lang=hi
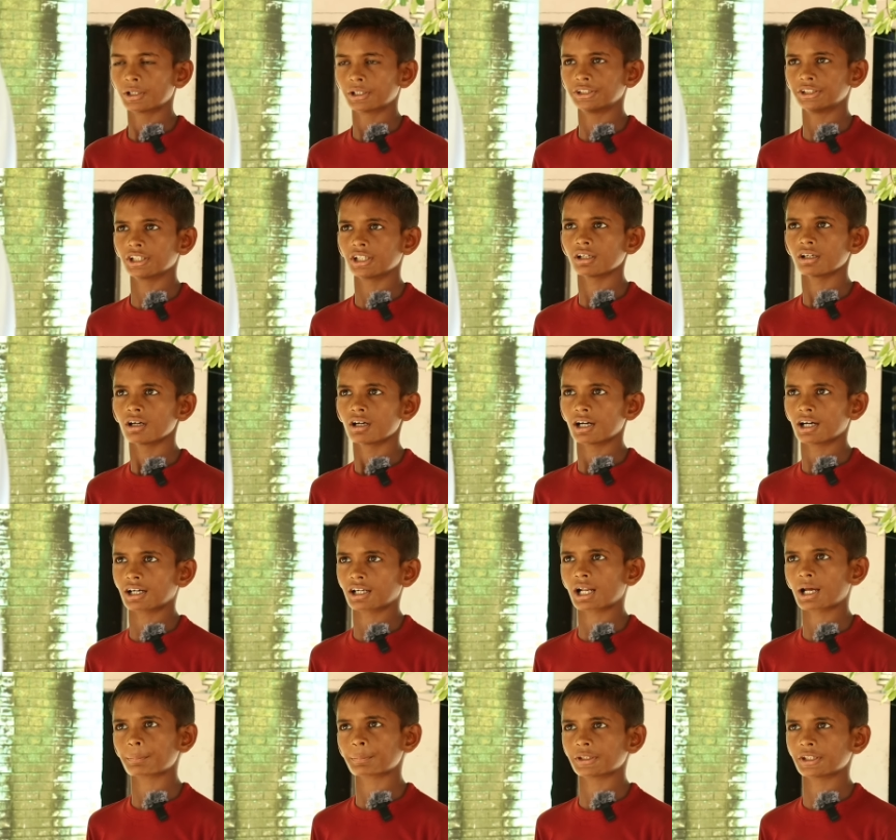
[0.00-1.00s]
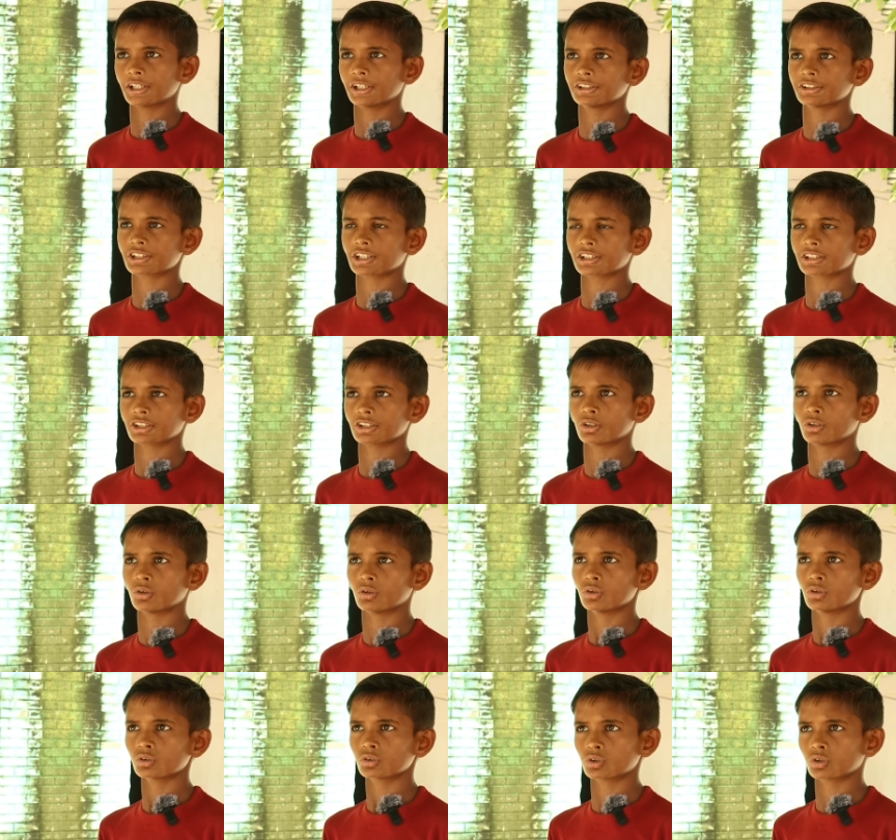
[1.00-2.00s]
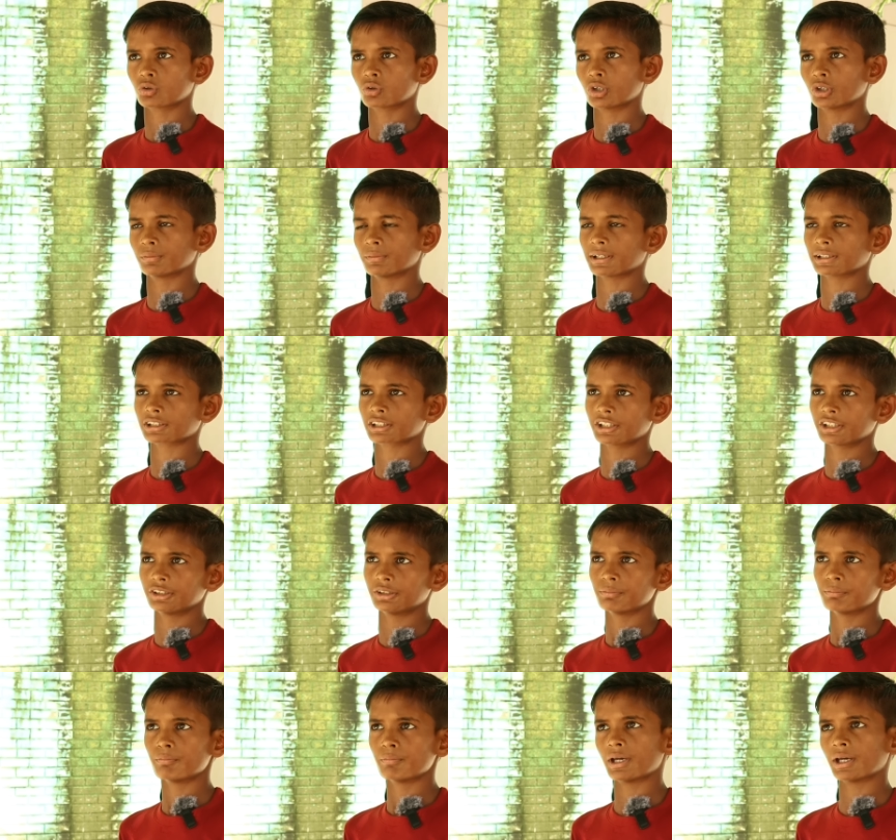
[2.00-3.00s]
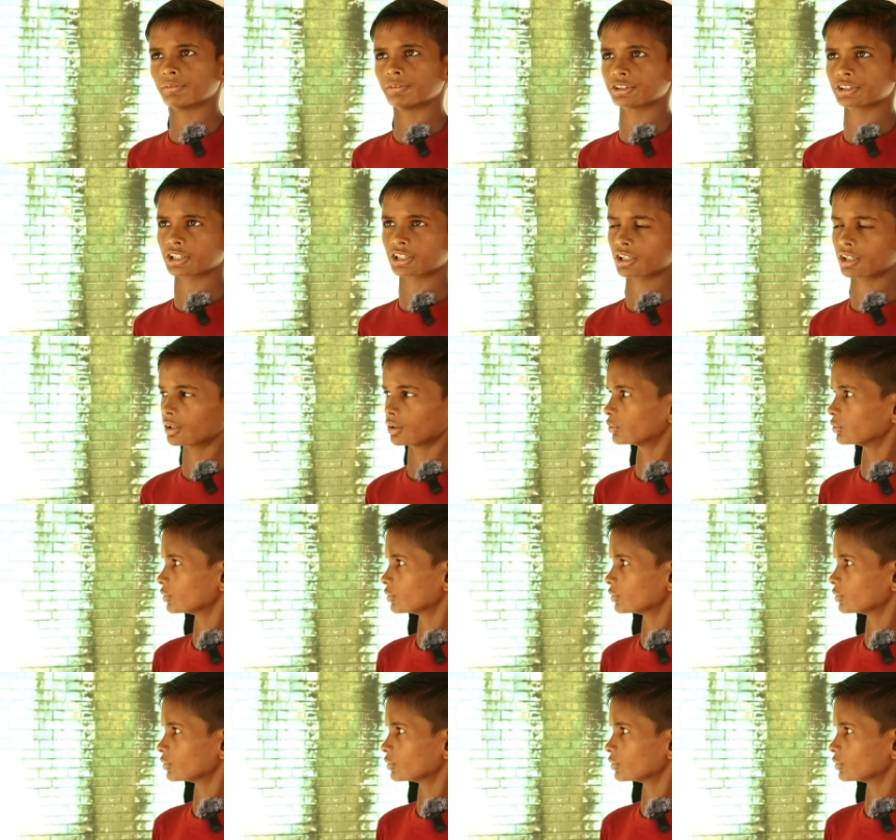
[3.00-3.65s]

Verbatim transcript: भैया अगर आप यही चाहते हो तो कोई बात नहीं मैं भी जा रहा